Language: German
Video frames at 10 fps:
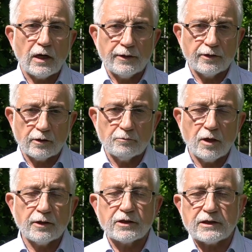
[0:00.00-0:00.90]
Andere
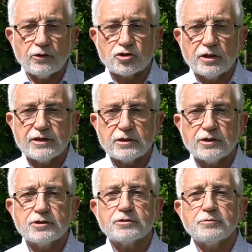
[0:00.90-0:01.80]
machen das
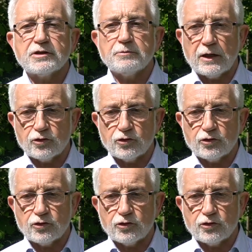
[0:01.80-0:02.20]
ausschließlich mit dem